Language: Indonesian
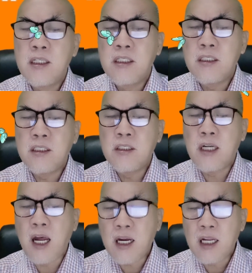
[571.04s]
eh,
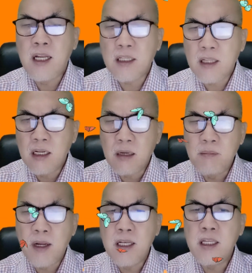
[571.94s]
akan datang
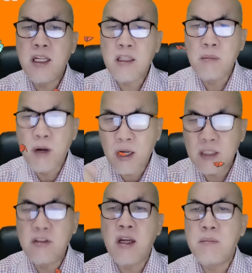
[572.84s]
kembali kita
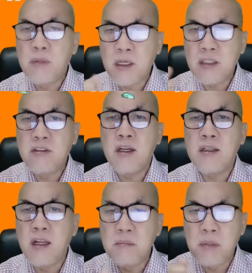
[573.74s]
bekerja, bekerja
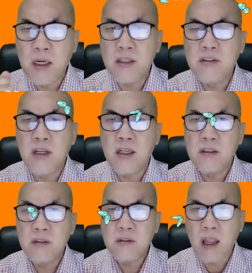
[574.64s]
dan bekerja.
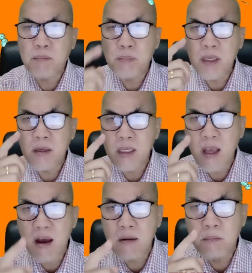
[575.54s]
Tapi
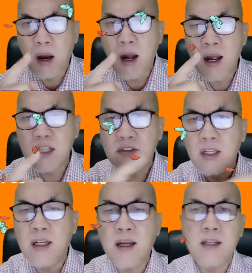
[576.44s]
yang
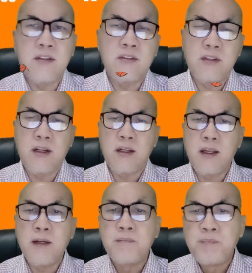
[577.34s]
menghasilkan saudara
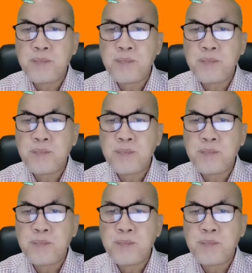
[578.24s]
ya,